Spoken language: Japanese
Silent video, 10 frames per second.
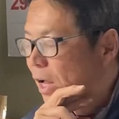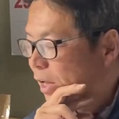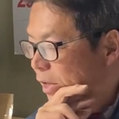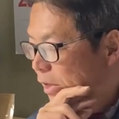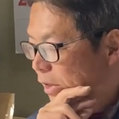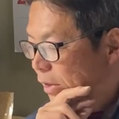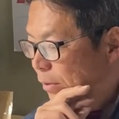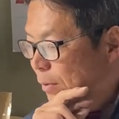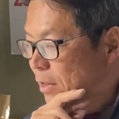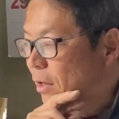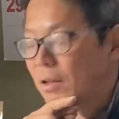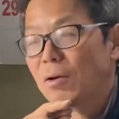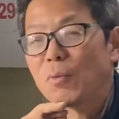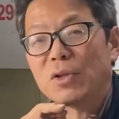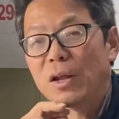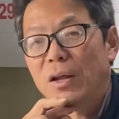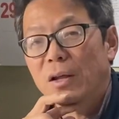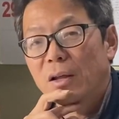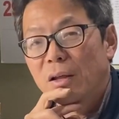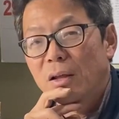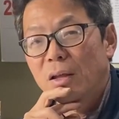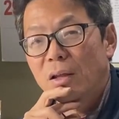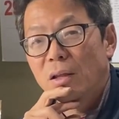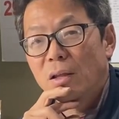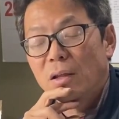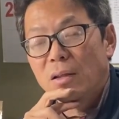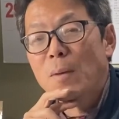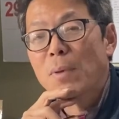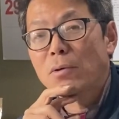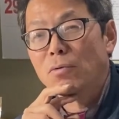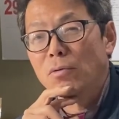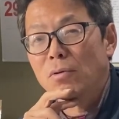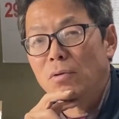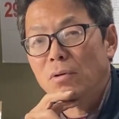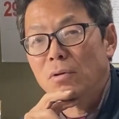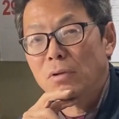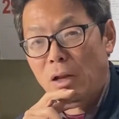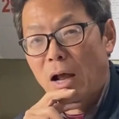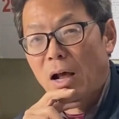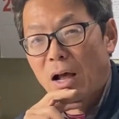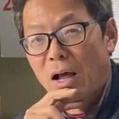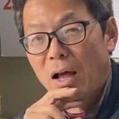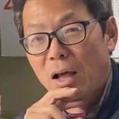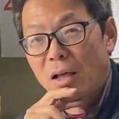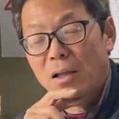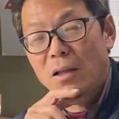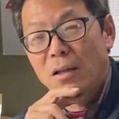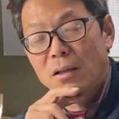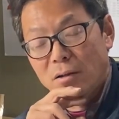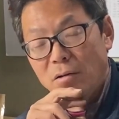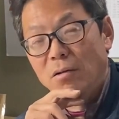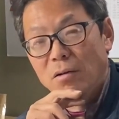キニラ間違ってるかもしれんニラじゃないの南白ニラおおうん